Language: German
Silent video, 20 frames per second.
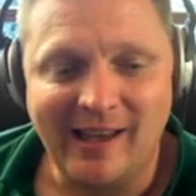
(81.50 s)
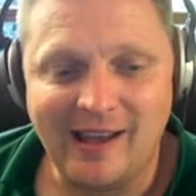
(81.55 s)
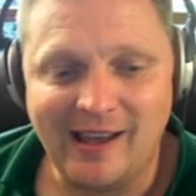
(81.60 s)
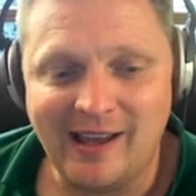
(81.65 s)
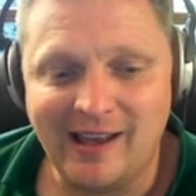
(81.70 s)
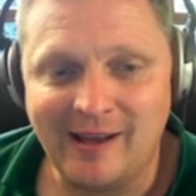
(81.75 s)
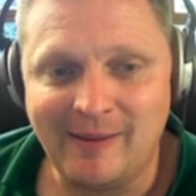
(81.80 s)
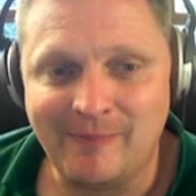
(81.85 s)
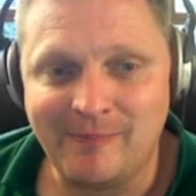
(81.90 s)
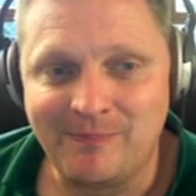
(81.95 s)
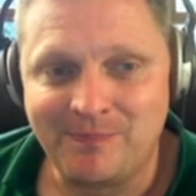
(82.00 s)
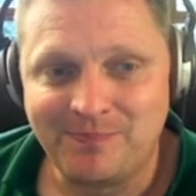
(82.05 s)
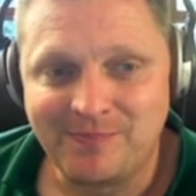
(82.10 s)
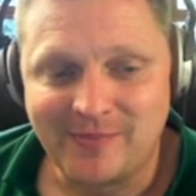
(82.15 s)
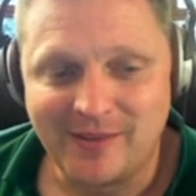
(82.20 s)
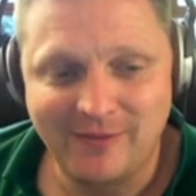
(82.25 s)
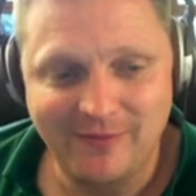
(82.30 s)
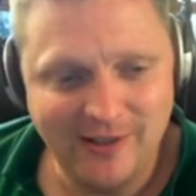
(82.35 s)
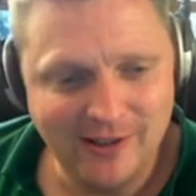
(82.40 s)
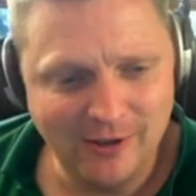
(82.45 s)
Ähm,
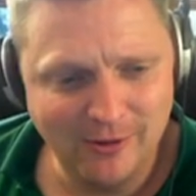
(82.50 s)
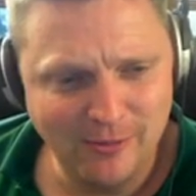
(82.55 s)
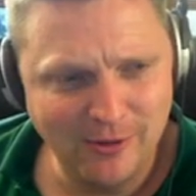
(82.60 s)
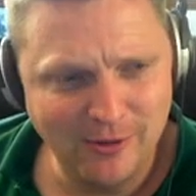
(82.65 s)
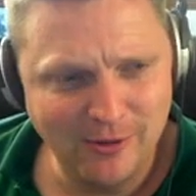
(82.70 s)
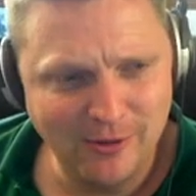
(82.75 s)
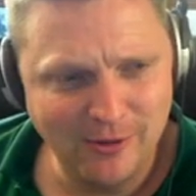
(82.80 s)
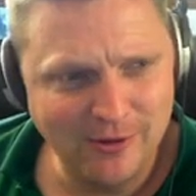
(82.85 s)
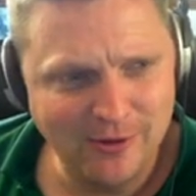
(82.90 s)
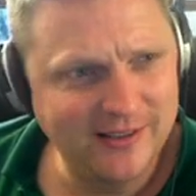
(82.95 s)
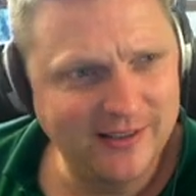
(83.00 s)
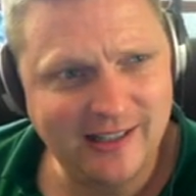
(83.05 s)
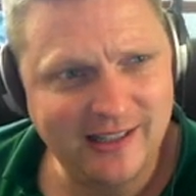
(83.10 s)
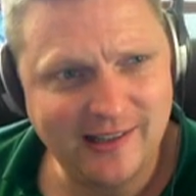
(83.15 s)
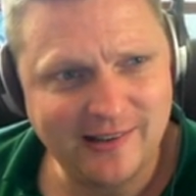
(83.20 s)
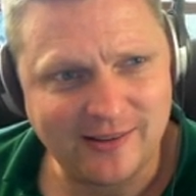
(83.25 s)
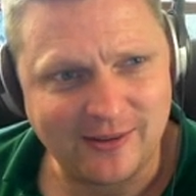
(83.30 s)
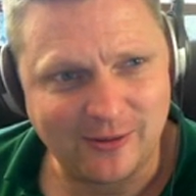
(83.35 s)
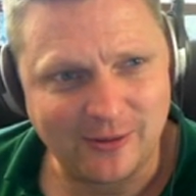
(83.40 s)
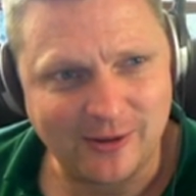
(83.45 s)
Wieso muss ich das
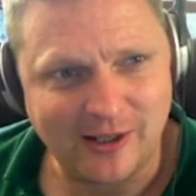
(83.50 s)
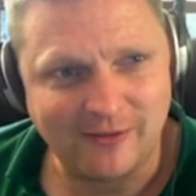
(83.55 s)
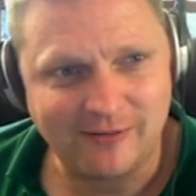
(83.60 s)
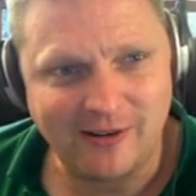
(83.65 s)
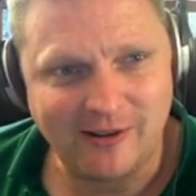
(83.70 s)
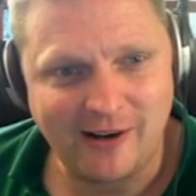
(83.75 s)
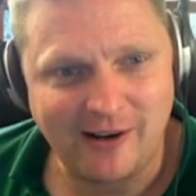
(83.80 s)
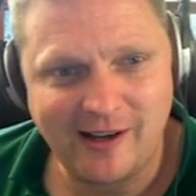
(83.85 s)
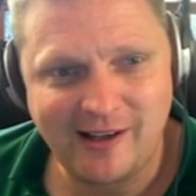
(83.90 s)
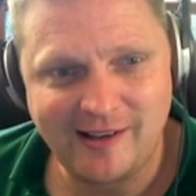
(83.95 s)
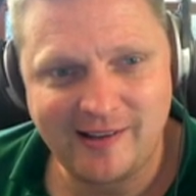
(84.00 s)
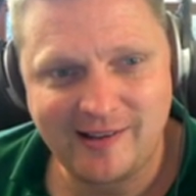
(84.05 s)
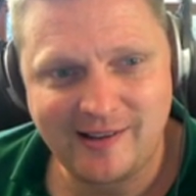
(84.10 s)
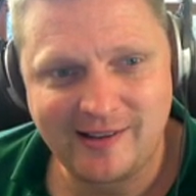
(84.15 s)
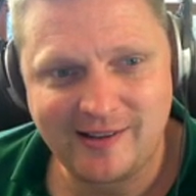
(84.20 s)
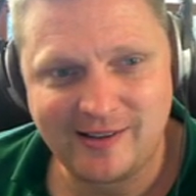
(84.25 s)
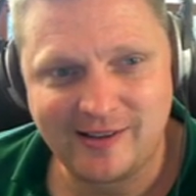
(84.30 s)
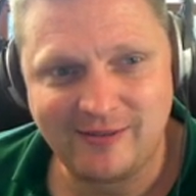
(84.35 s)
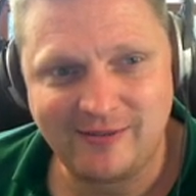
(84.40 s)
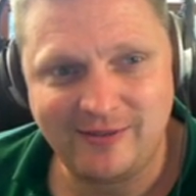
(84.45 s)
lesen oder
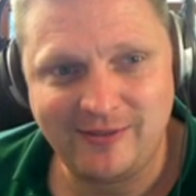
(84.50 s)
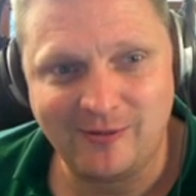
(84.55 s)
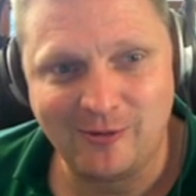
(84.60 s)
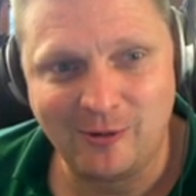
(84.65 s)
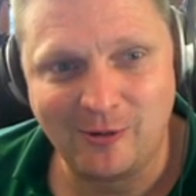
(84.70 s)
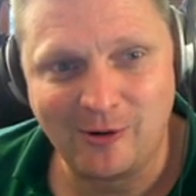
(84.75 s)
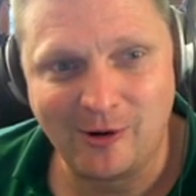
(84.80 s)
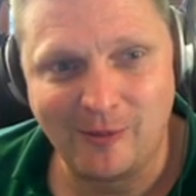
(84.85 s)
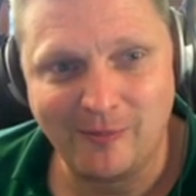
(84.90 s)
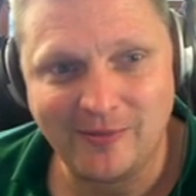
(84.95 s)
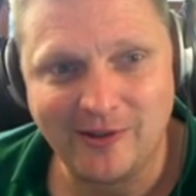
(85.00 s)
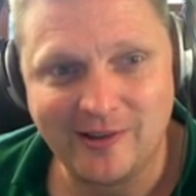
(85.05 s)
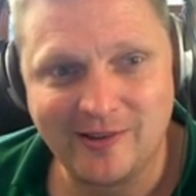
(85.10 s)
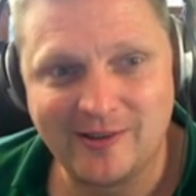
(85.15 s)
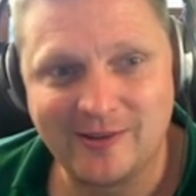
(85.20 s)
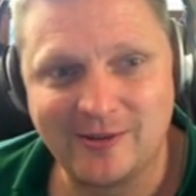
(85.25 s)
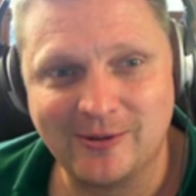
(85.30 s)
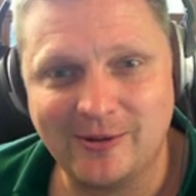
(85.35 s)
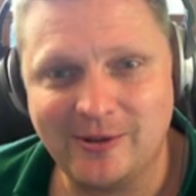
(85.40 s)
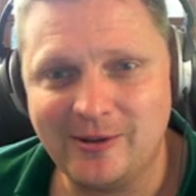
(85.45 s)
was? Wo kommt
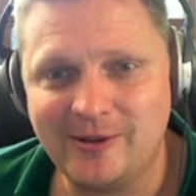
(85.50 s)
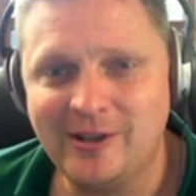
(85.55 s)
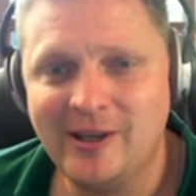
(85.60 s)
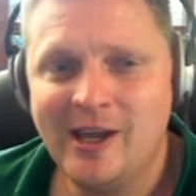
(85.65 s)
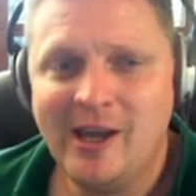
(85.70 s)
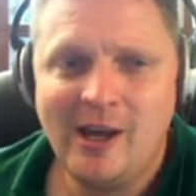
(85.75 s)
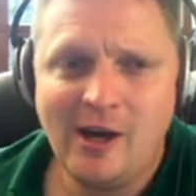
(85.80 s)
das zurück?